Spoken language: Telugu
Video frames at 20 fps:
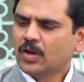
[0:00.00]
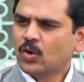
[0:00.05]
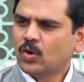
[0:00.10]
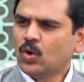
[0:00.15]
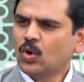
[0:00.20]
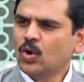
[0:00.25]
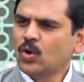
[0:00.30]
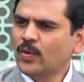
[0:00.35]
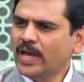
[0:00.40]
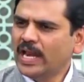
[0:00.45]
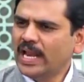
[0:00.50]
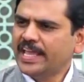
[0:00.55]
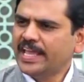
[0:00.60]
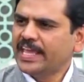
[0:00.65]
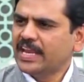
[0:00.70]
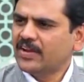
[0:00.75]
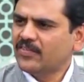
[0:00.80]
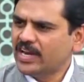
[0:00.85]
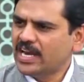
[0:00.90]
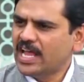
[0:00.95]
రెండు వేల
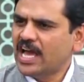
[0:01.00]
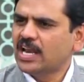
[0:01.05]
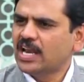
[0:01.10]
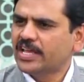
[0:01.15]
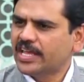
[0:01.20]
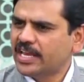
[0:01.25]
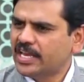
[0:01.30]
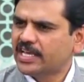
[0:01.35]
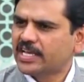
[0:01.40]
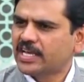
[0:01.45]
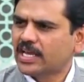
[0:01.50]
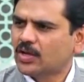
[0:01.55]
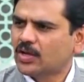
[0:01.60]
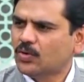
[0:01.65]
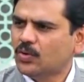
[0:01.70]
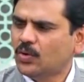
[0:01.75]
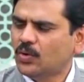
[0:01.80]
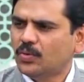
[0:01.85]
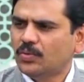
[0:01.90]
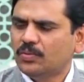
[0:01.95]
ఇరవై నాలుగు
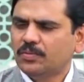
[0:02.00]
ఎన్నికలకు